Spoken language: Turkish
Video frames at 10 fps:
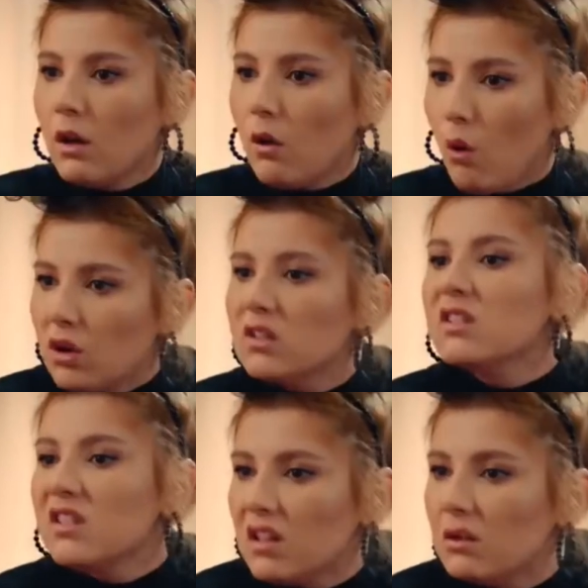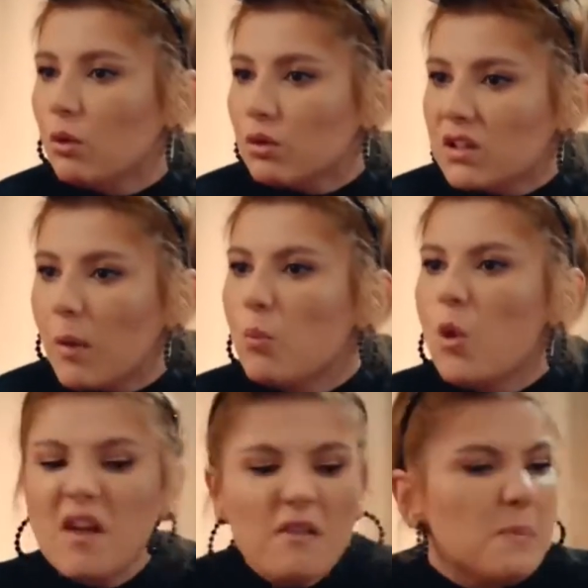O kızın yerinde olsam
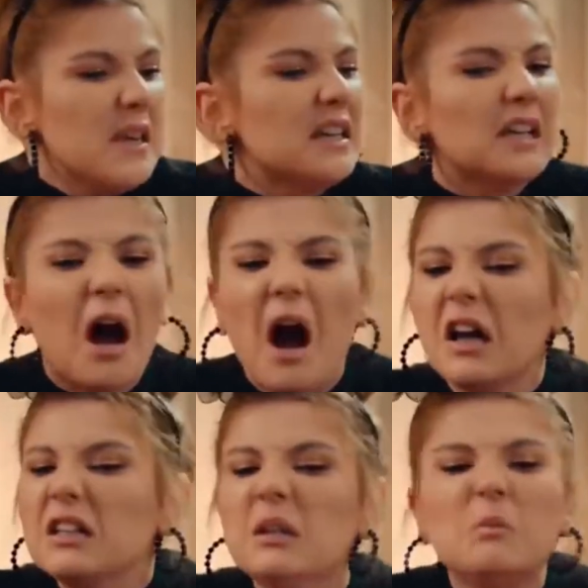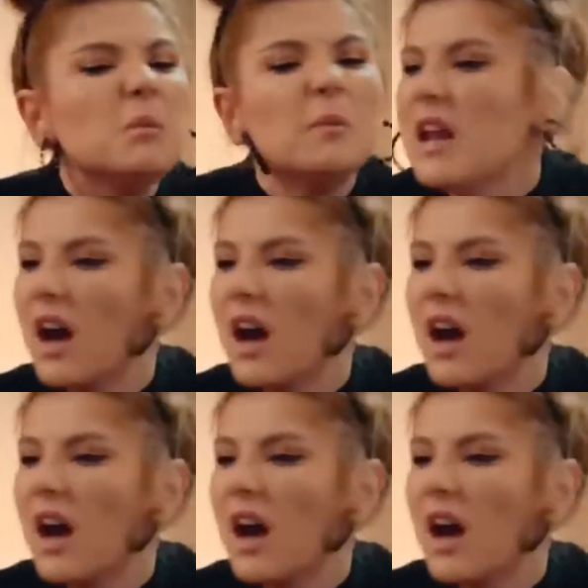bu eve bir daha adımımı bile